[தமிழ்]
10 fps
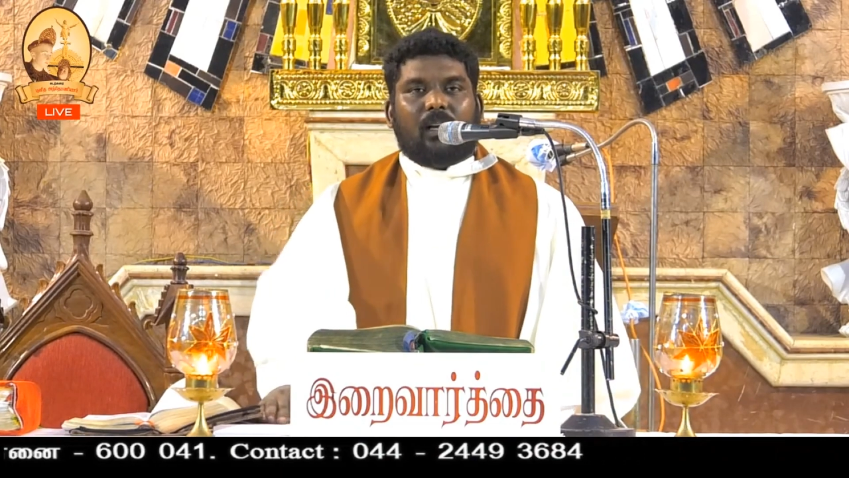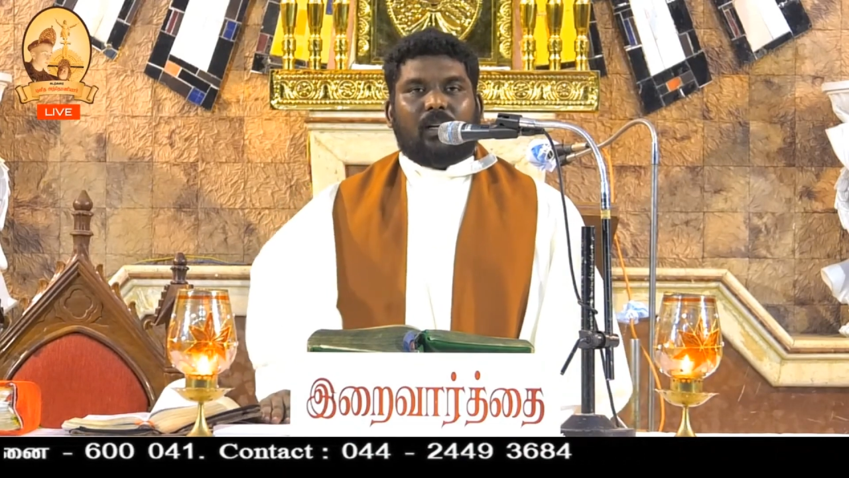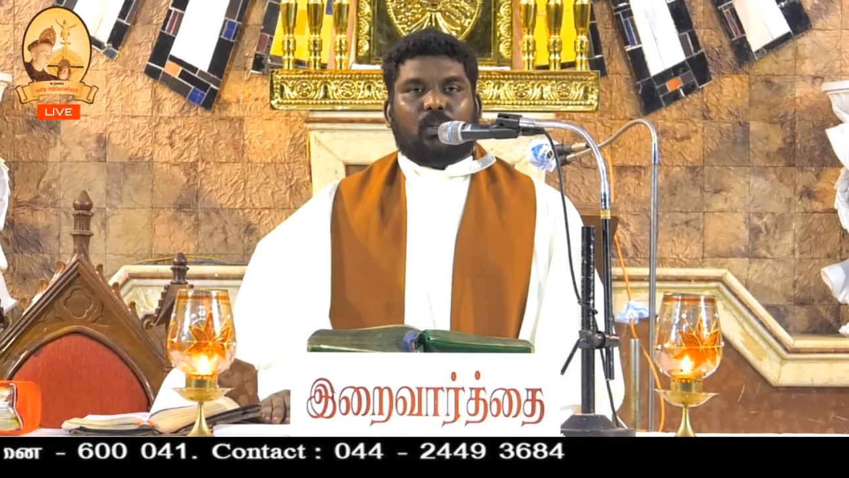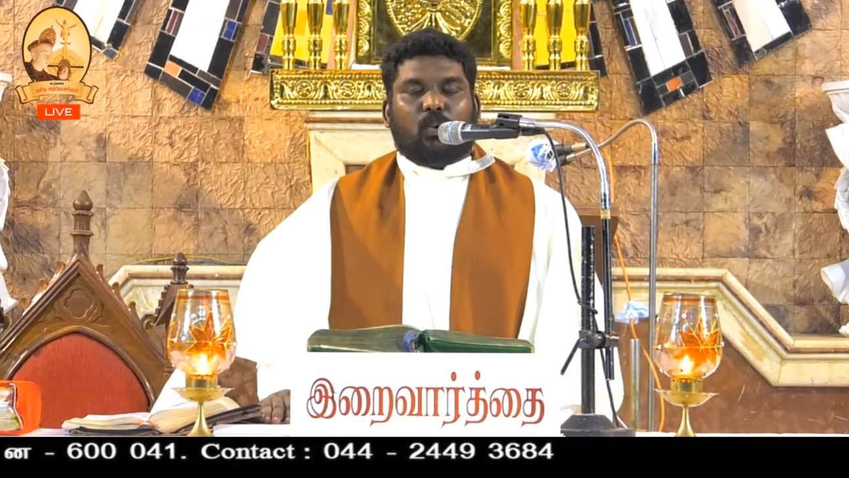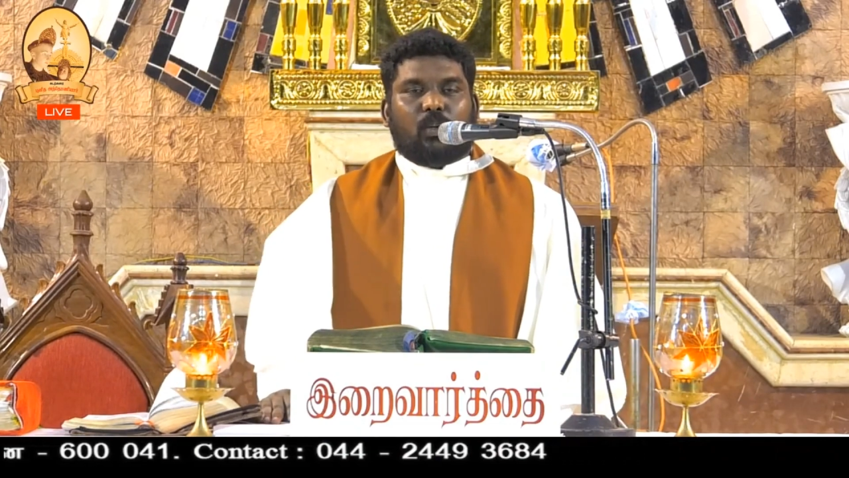
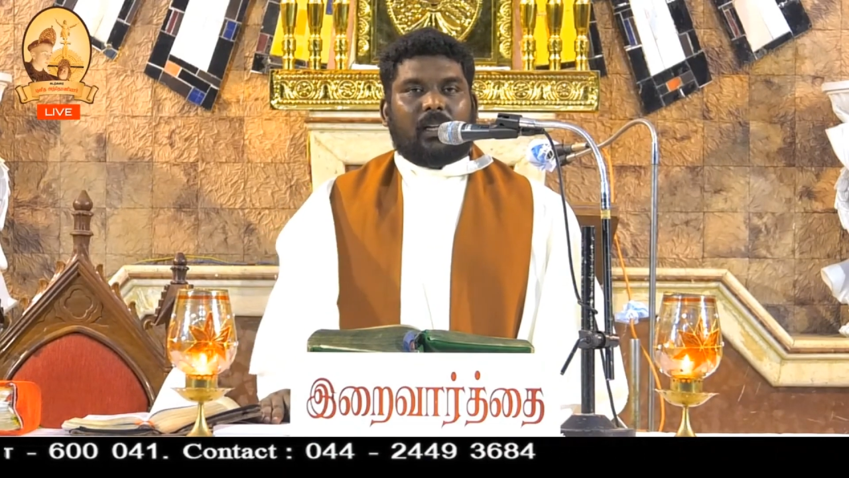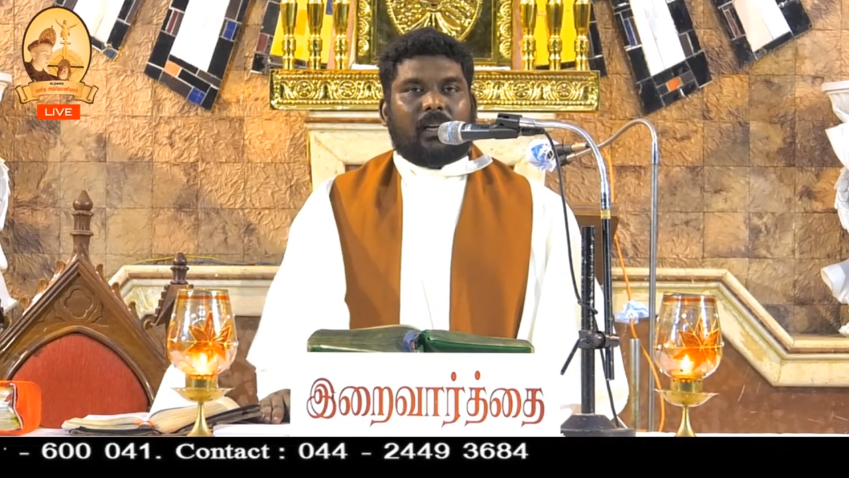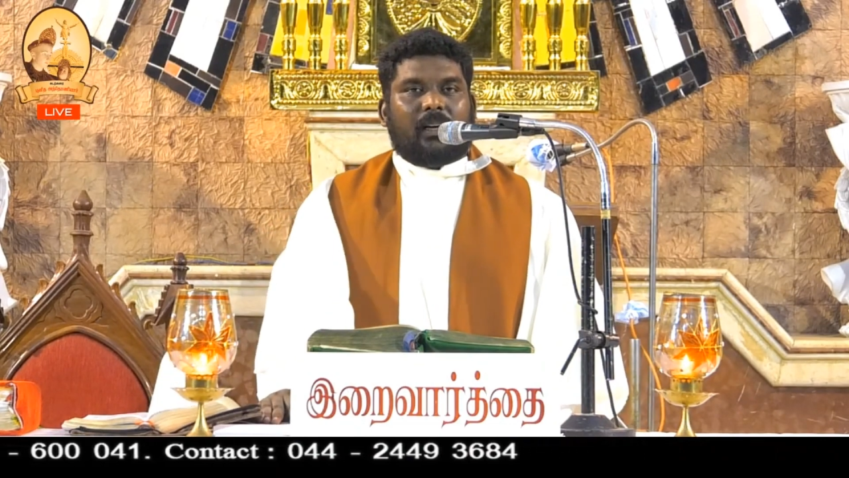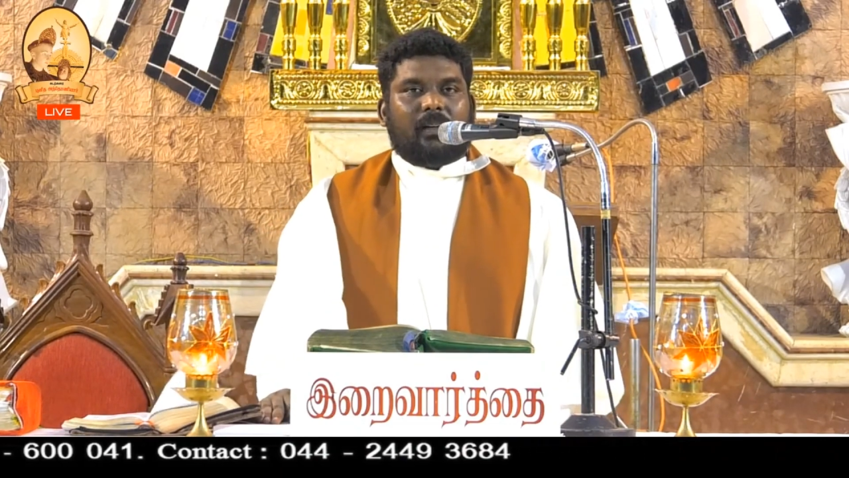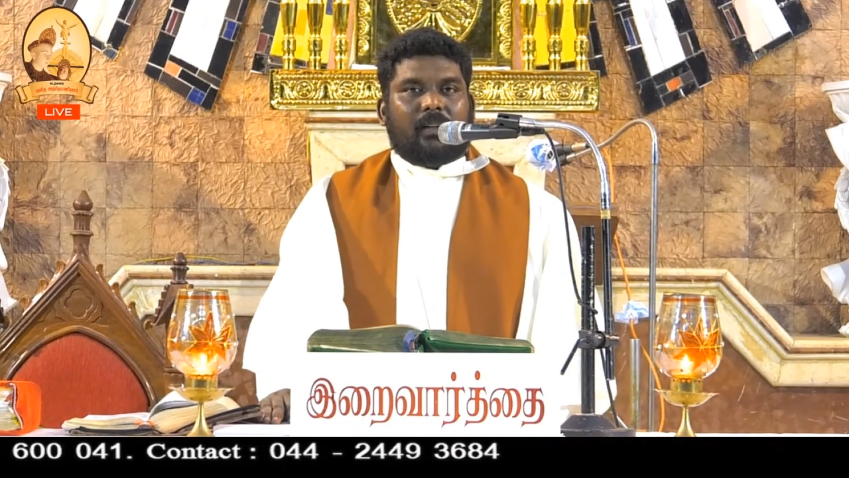முதல்
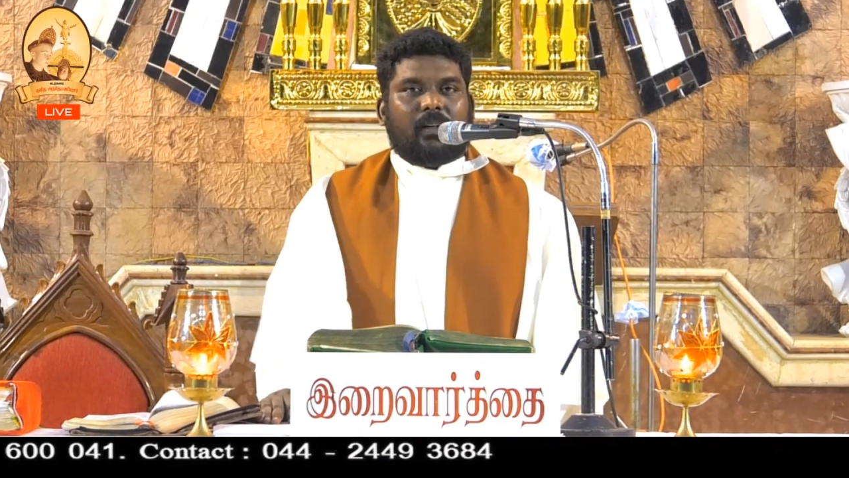தூதர்